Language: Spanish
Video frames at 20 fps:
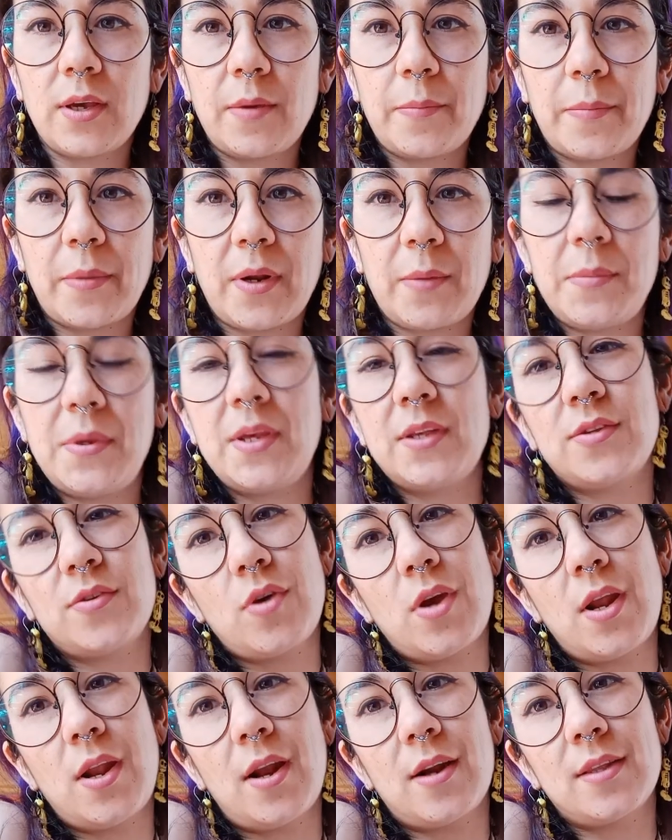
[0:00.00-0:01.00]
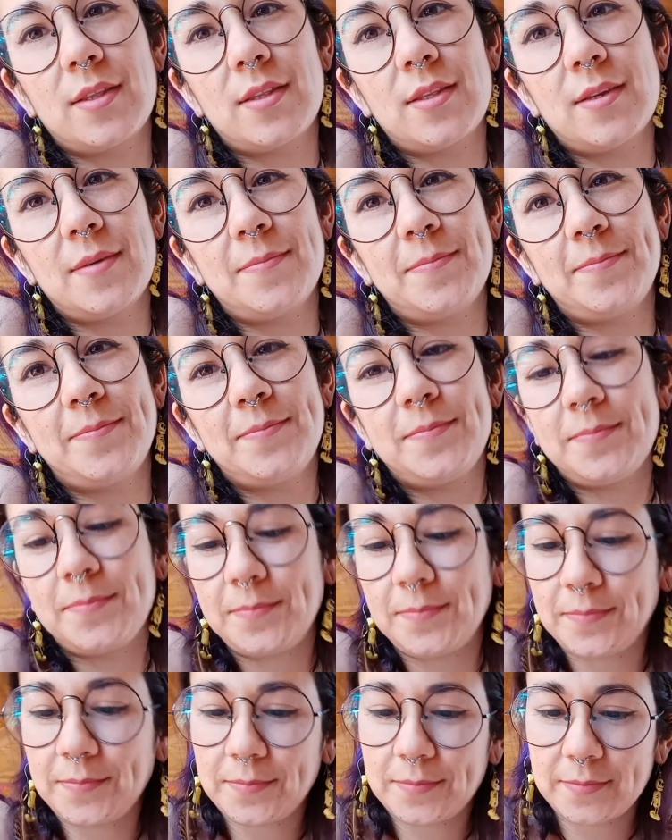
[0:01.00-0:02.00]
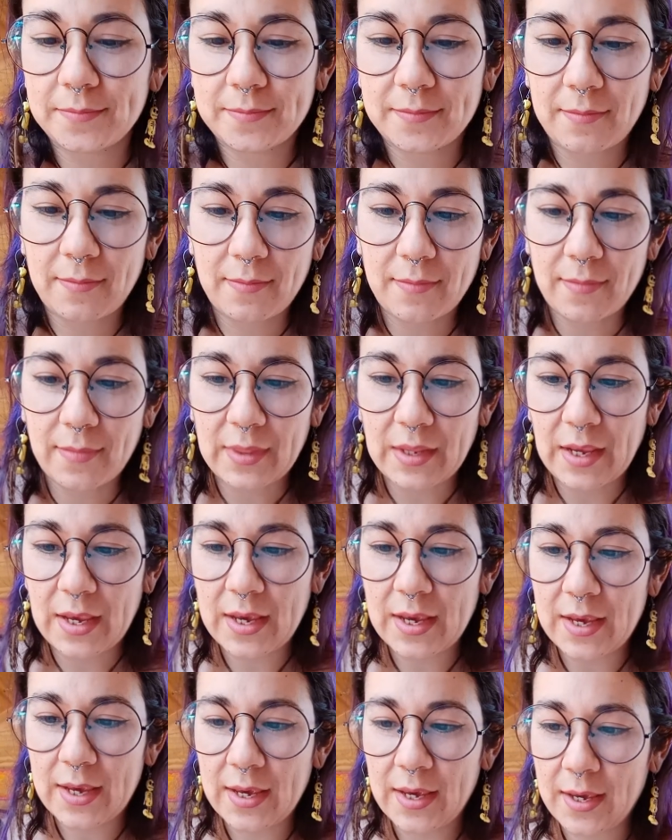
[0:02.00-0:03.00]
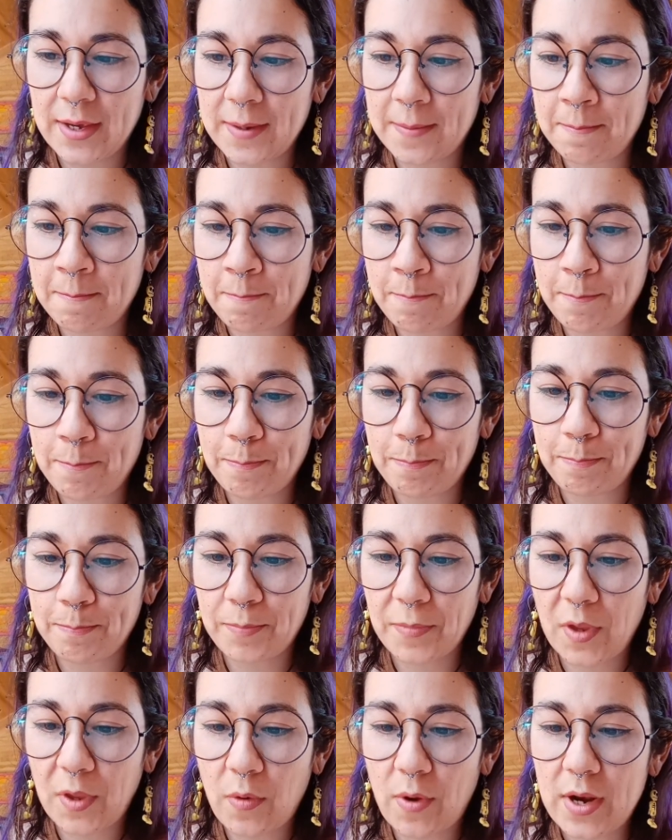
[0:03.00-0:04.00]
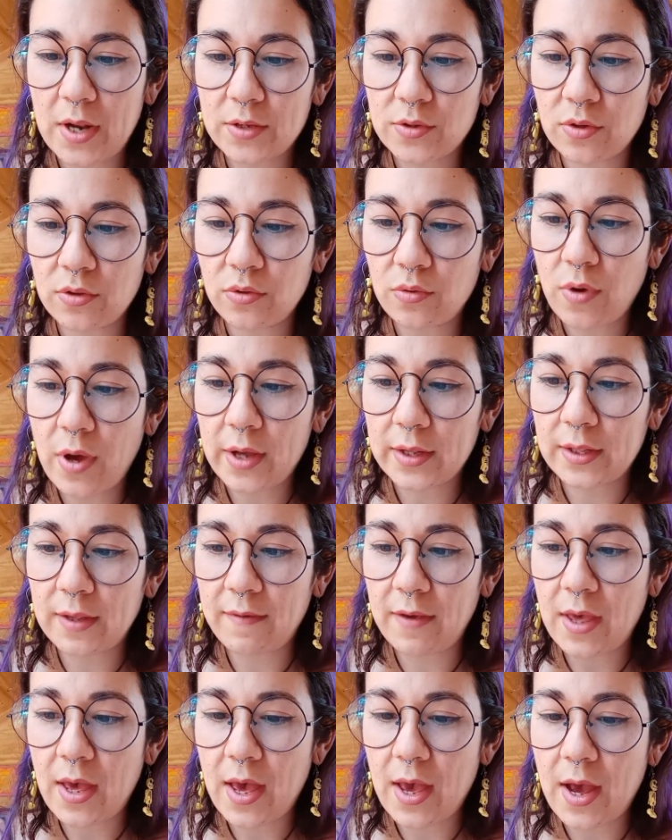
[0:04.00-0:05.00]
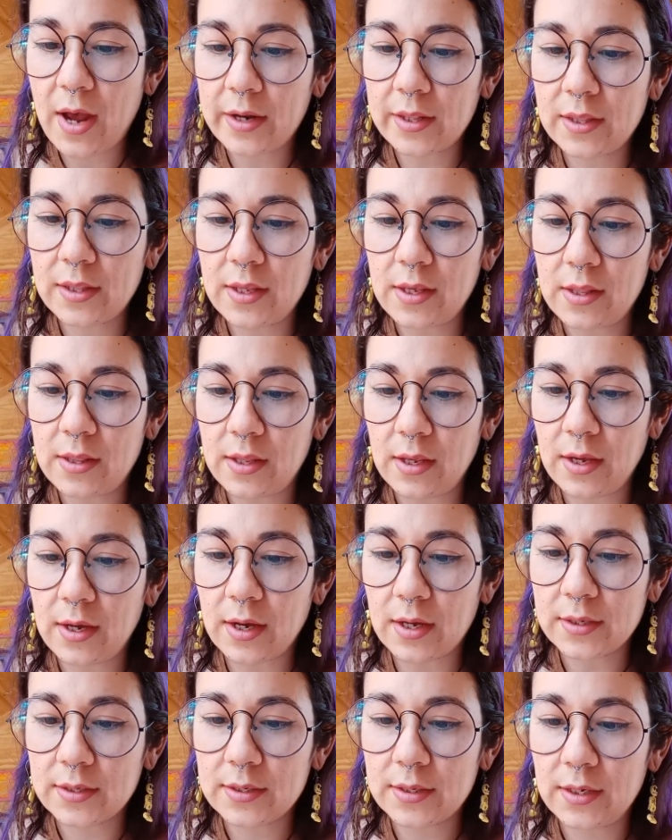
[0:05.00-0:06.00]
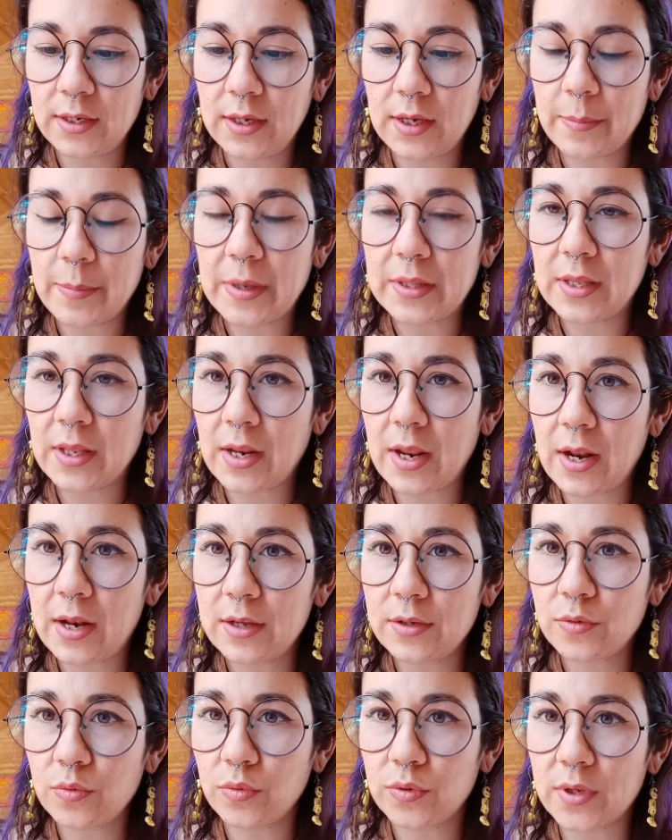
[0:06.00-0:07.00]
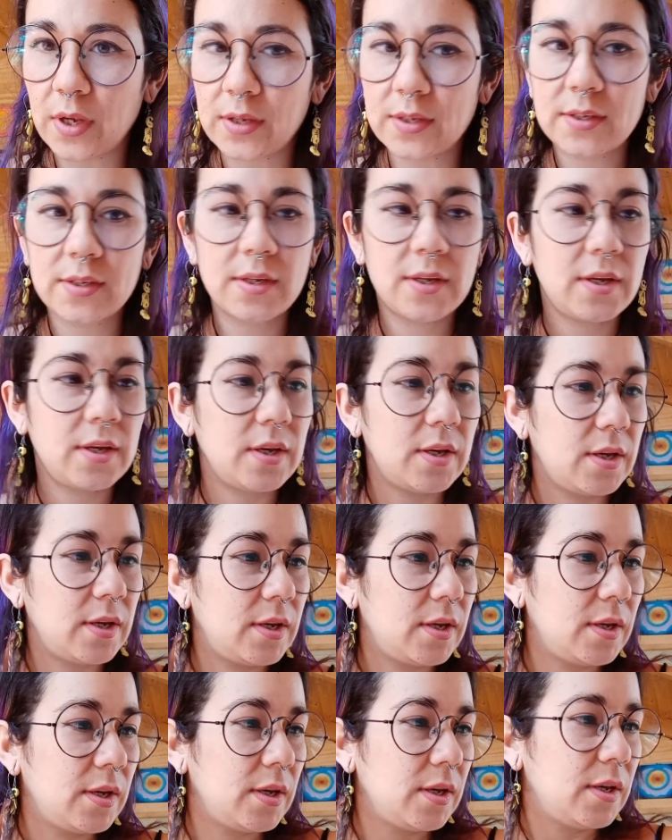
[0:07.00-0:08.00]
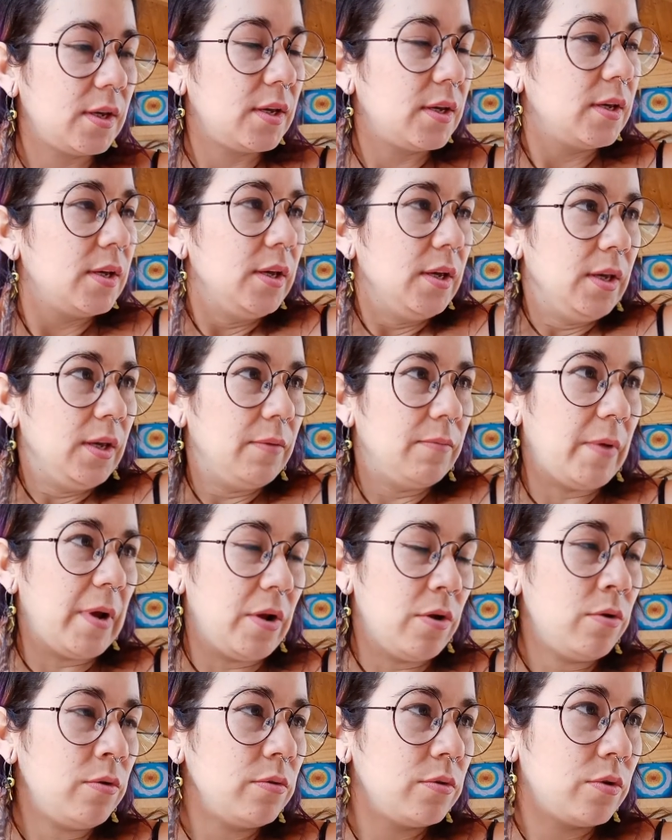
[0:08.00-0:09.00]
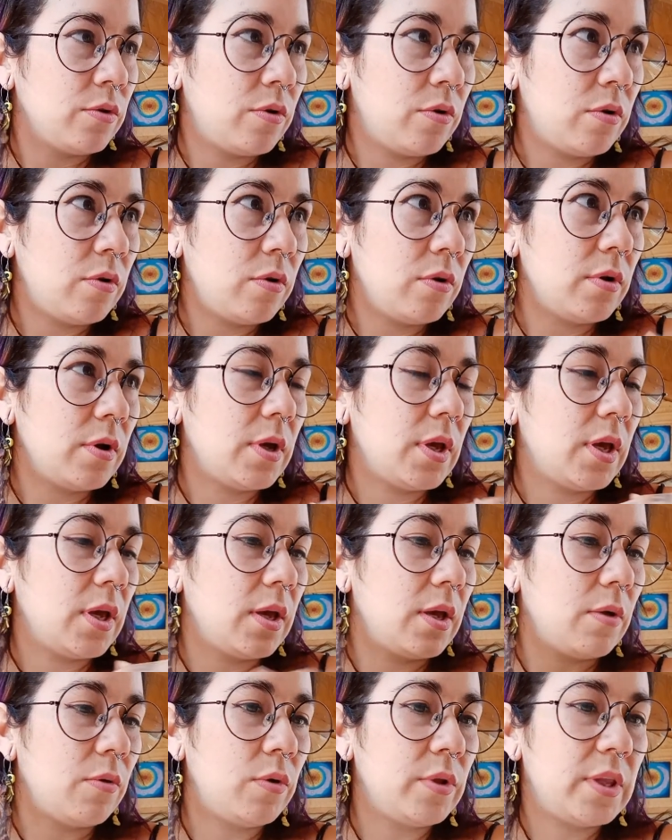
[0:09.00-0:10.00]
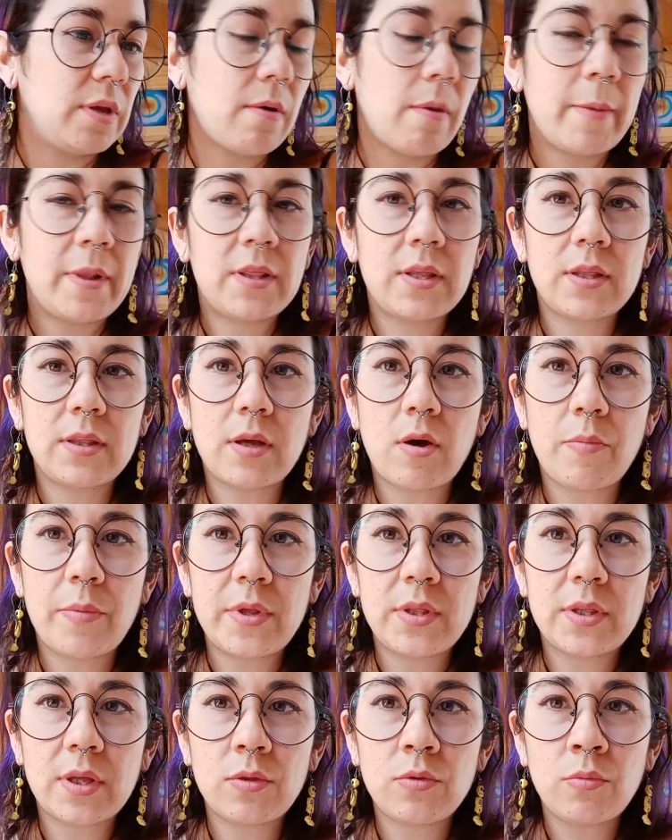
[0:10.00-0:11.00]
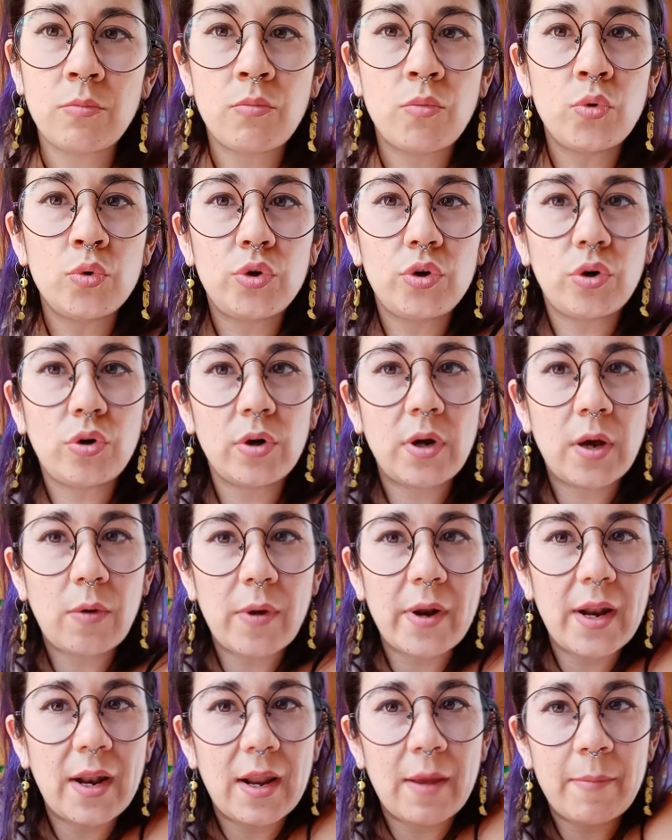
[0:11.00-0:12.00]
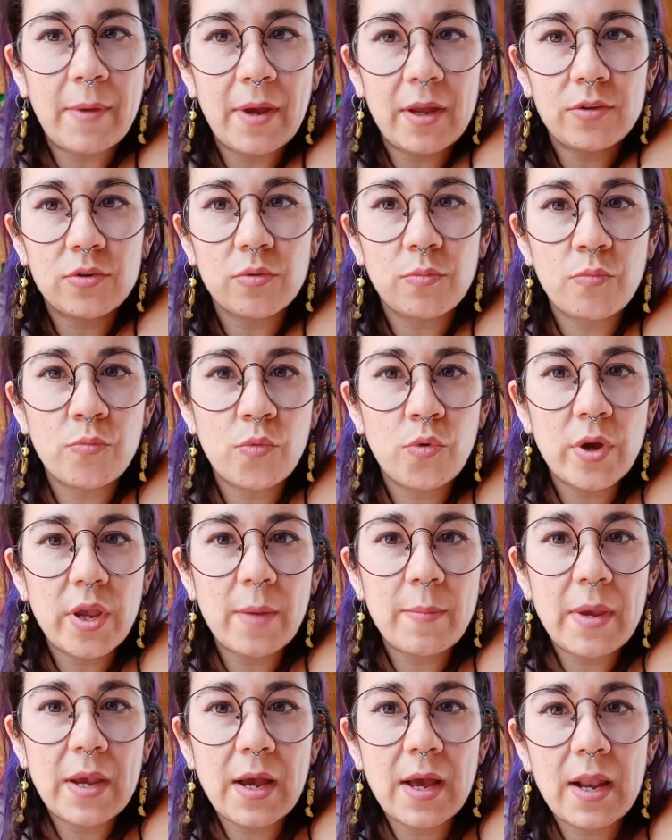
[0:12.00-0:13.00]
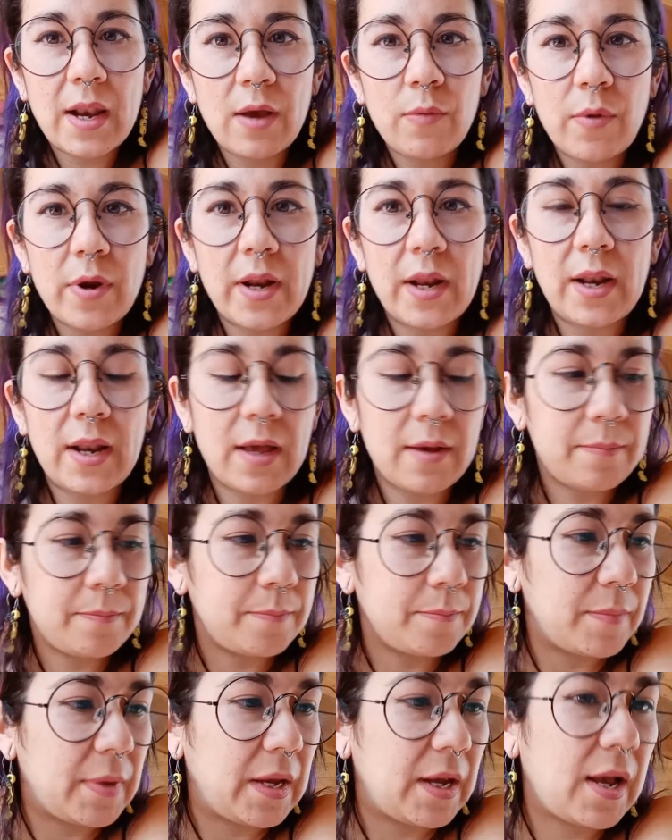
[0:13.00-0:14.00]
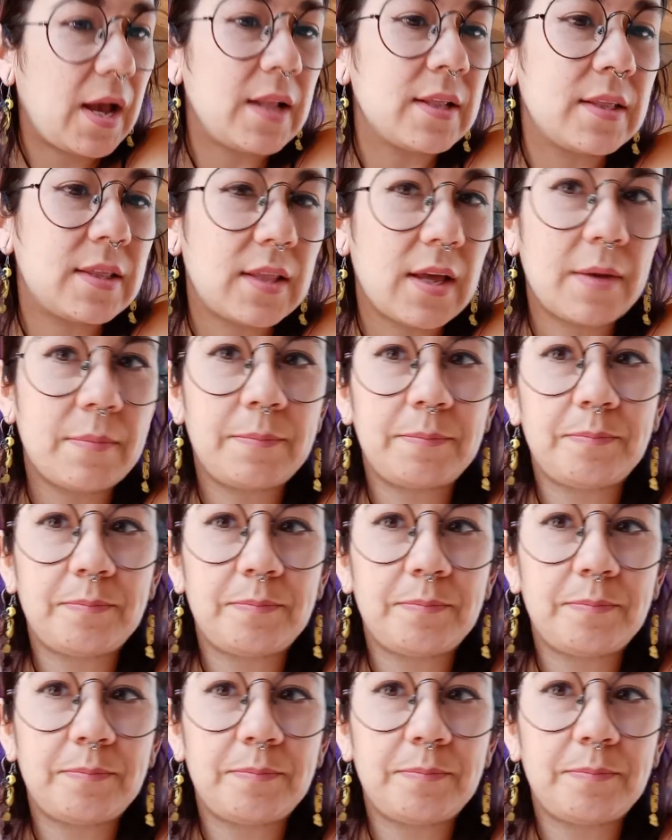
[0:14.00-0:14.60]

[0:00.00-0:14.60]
Para mí eso es el arte. Eh, cuáles son tus actividades artísticas y qué materiales usas. Bueno, yo eh, últimamente he estado pintando mucho con acuarela, me he hecho muy amiga de la acuarela, me encanta.